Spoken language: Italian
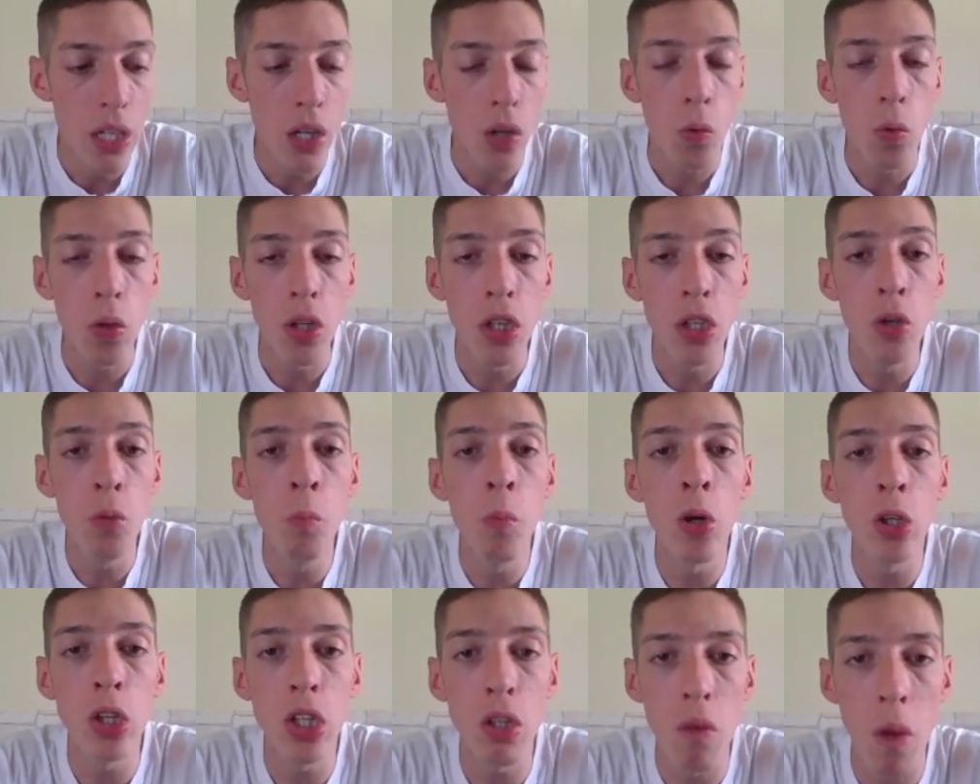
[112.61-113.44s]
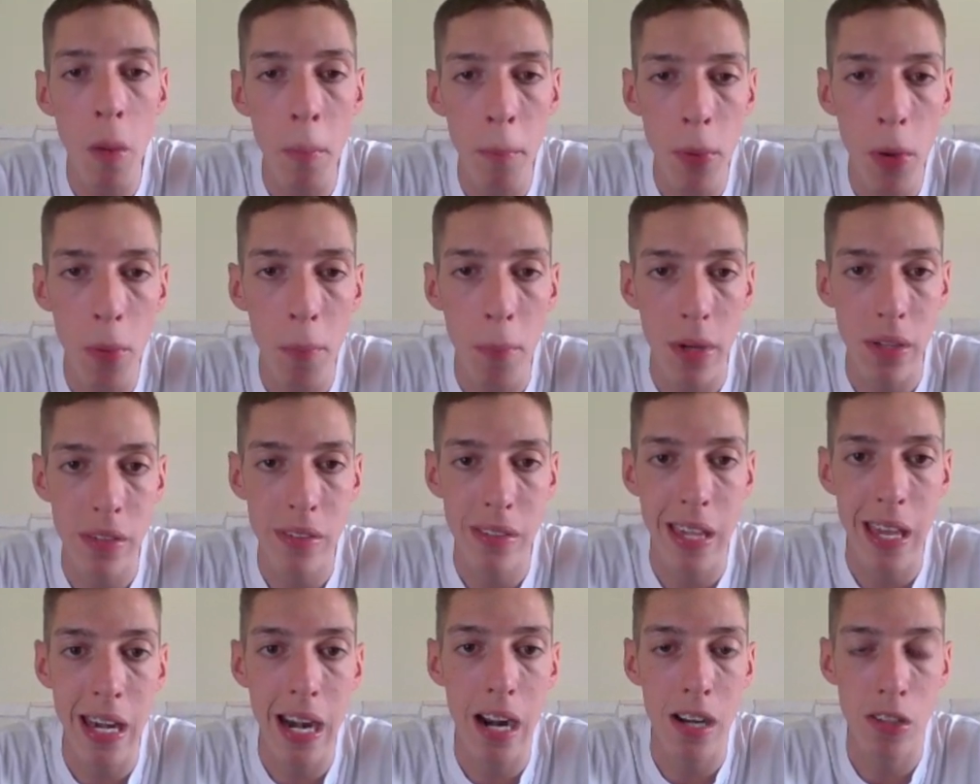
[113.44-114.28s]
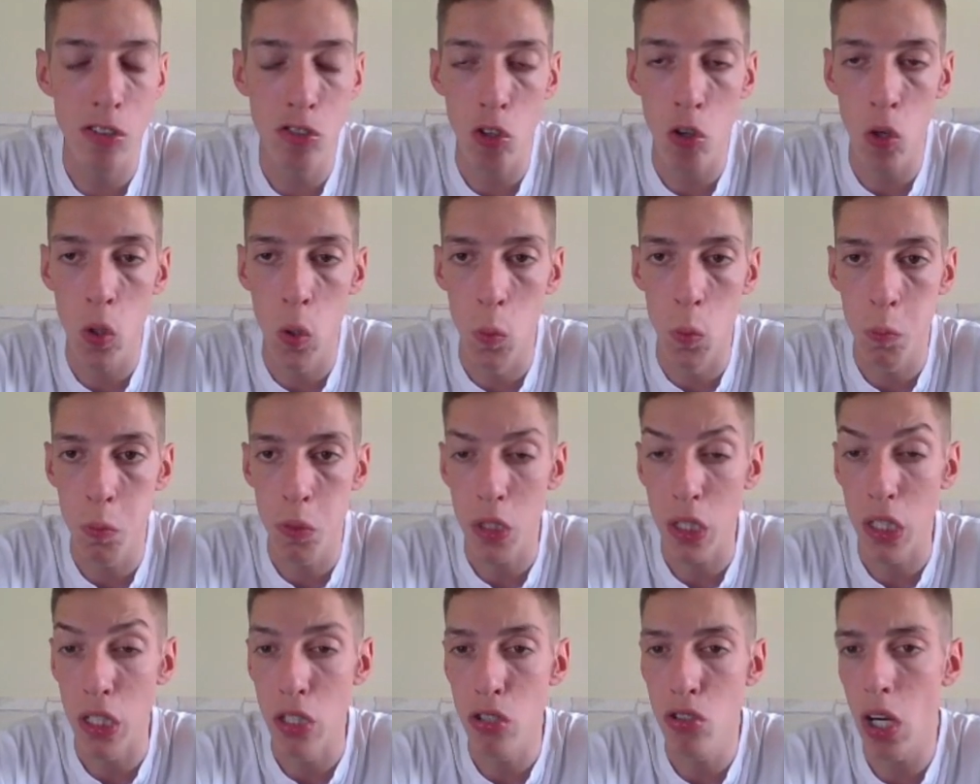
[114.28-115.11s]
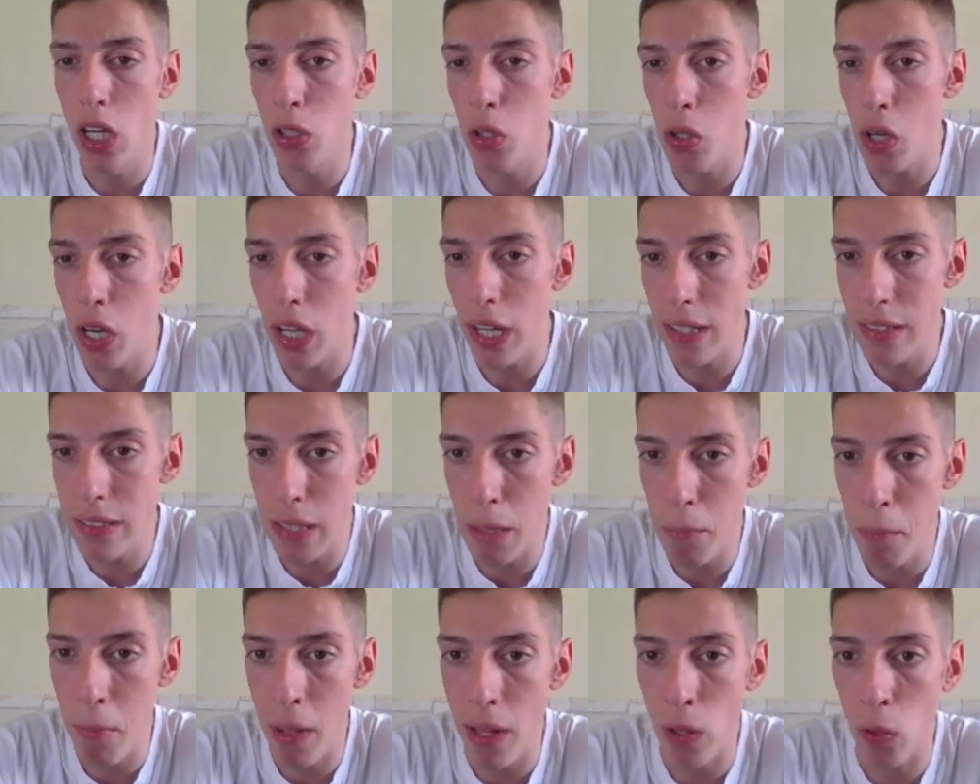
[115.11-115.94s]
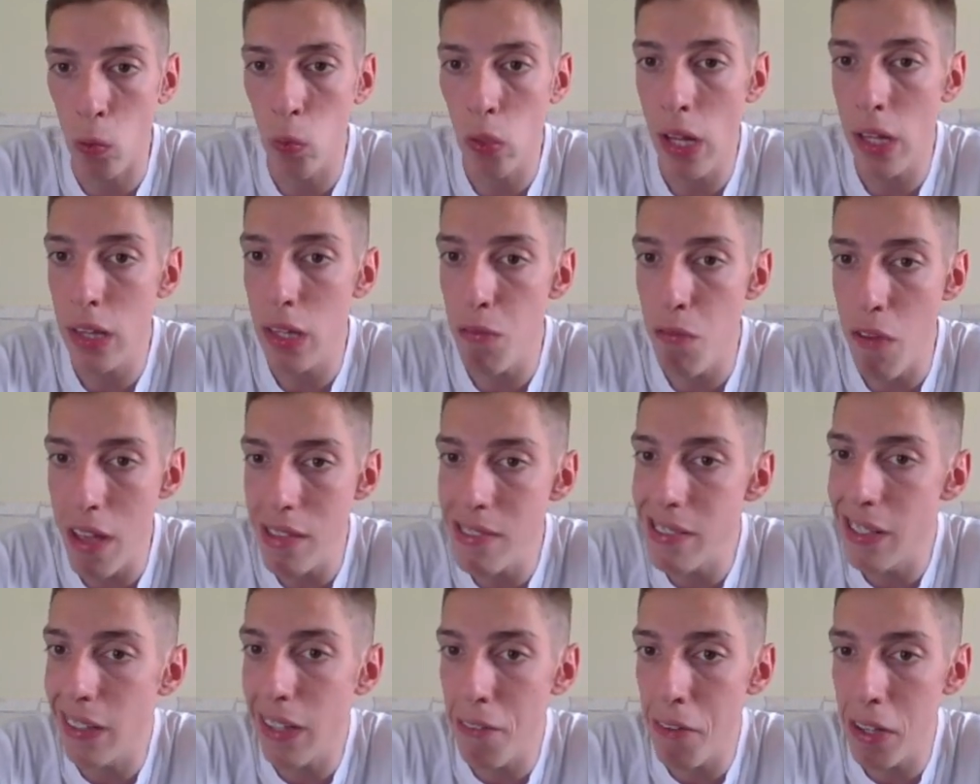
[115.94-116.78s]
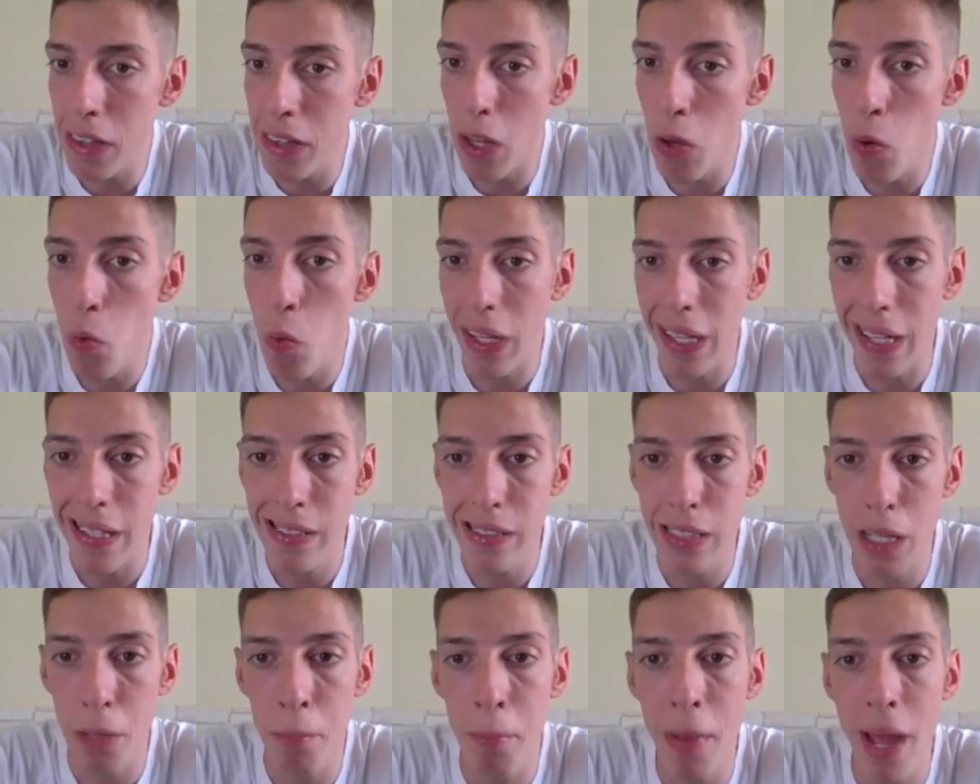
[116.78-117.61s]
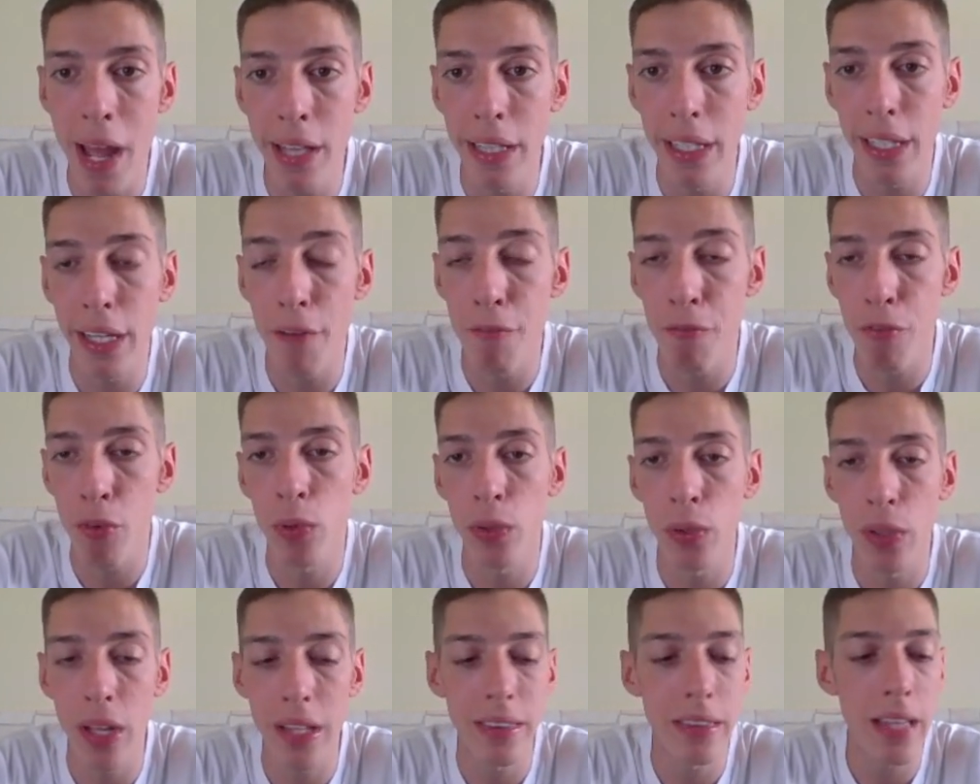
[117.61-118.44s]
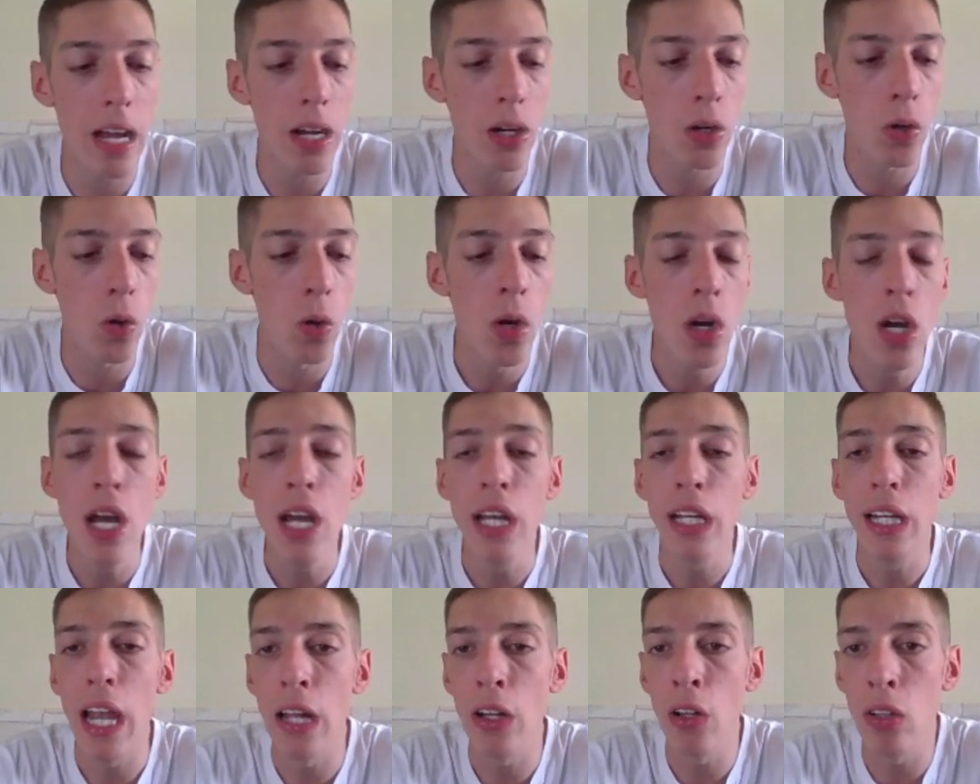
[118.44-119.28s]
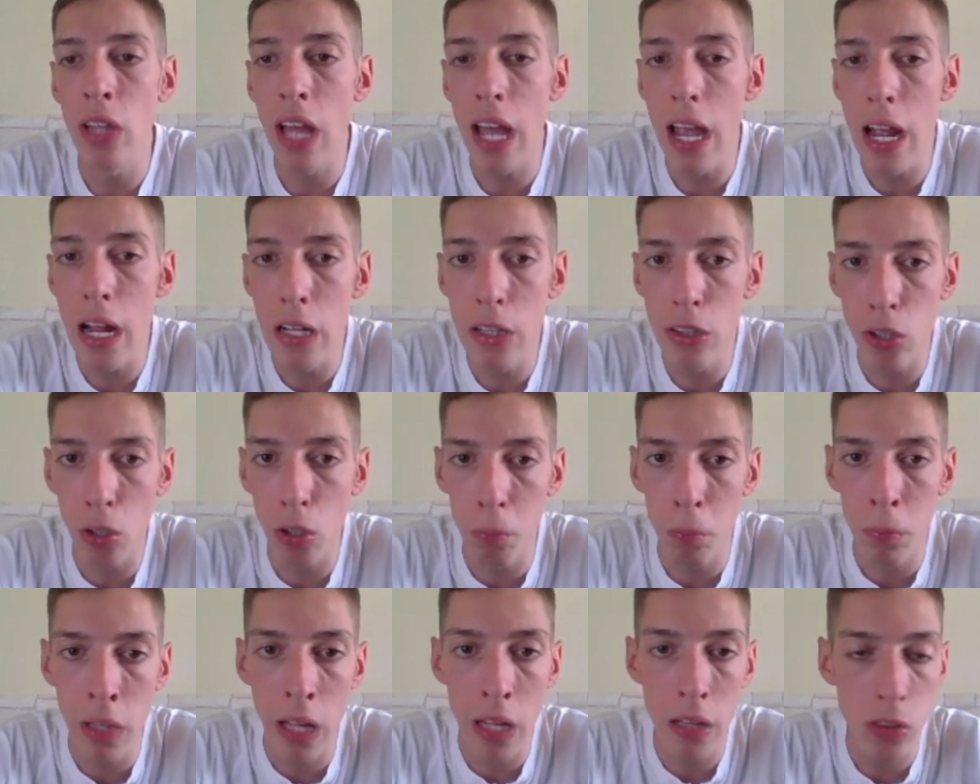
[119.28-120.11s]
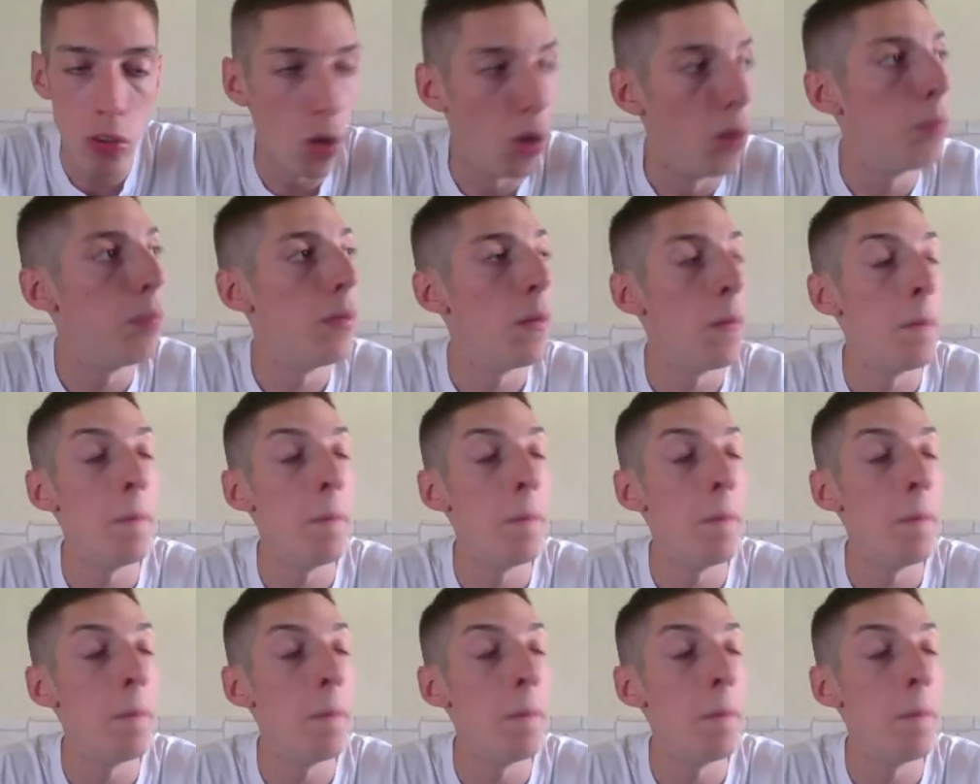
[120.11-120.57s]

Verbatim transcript: Quindi un motivo in più per schierare Skorupski, giocatore che sta bene, con una difesa davanti a lui che sta bene, che affronta un attacco che non è il top del top.